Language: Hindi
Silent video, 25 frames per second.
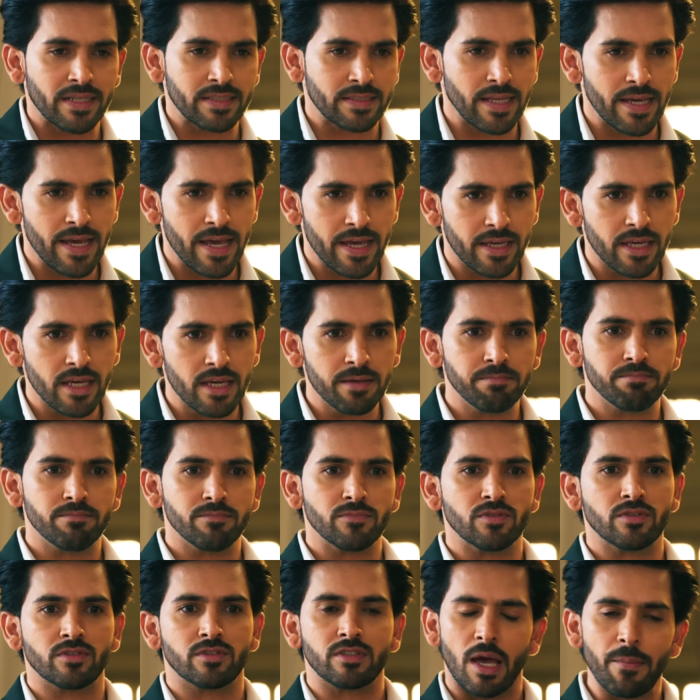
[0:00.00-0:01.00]
रखते हैं कि
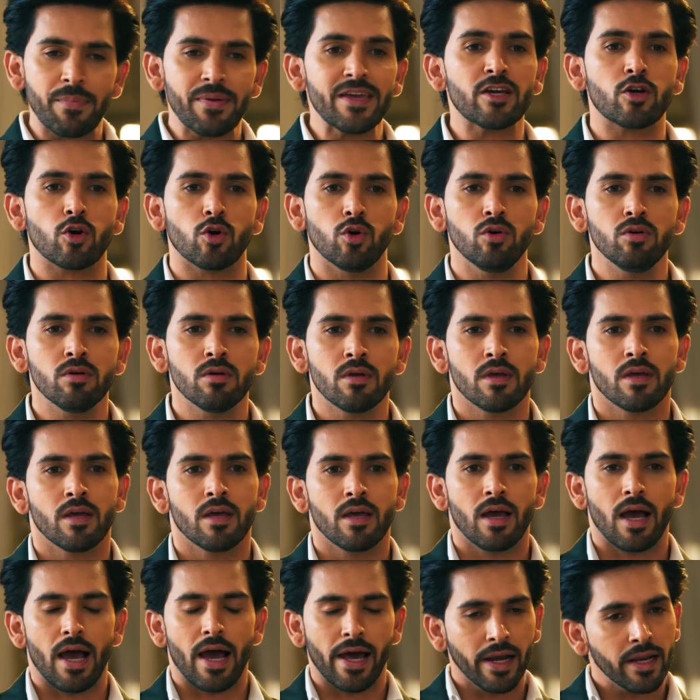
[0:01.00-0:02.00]
सभी को
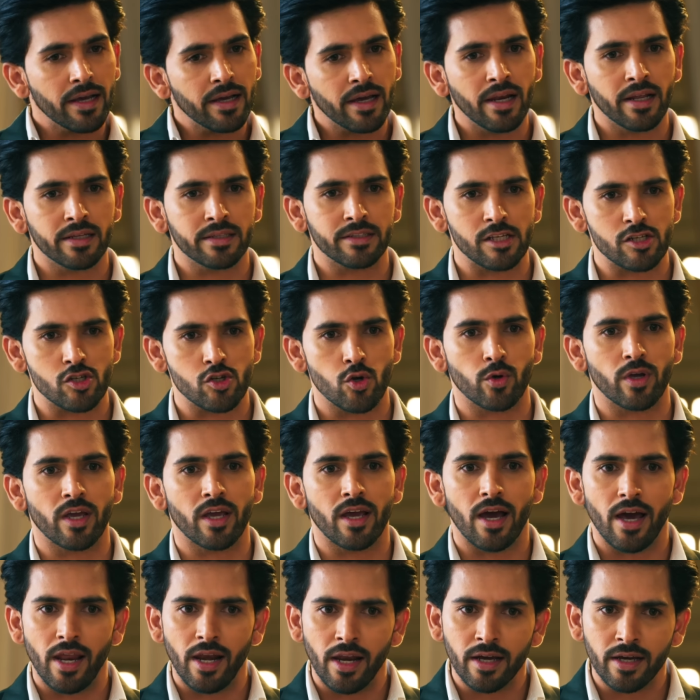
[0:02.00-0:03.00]
अलग अलग देशों के
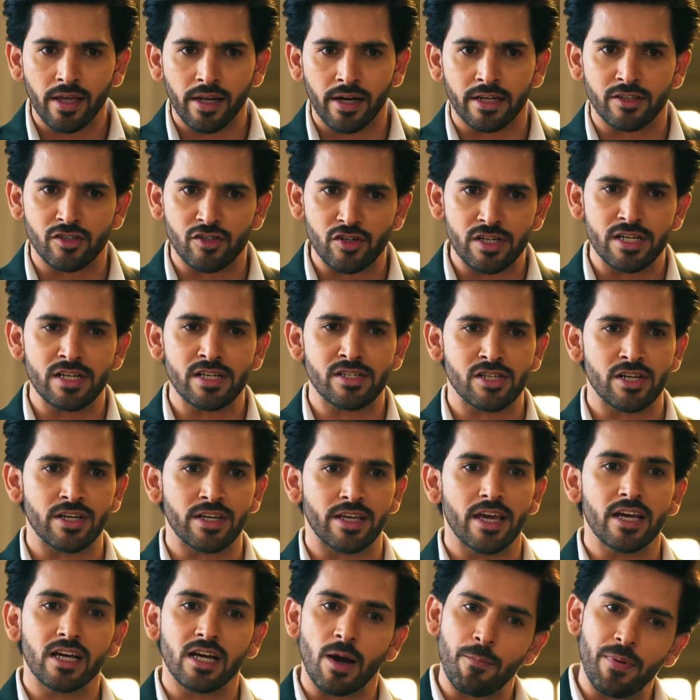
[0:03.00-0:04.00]
अलग अलग ट्रेडिशन
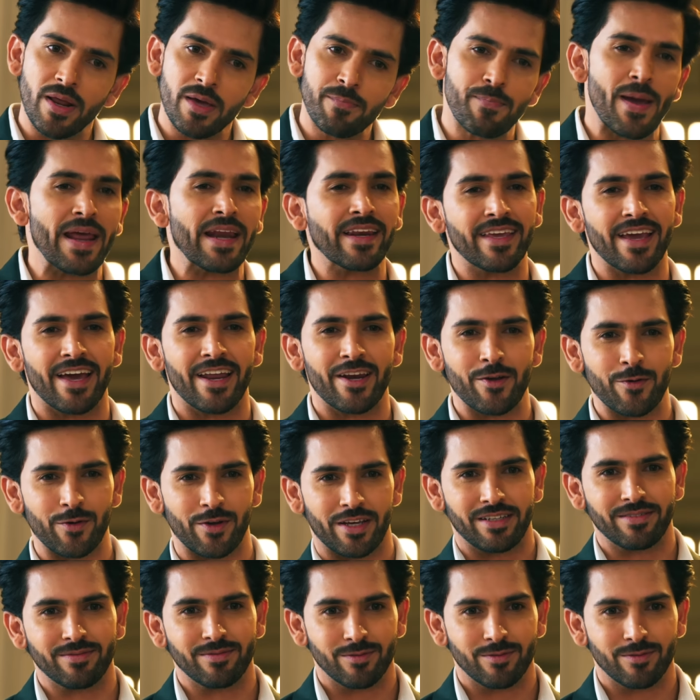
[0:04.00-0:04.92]
के कपड़े पहन के आने होंगे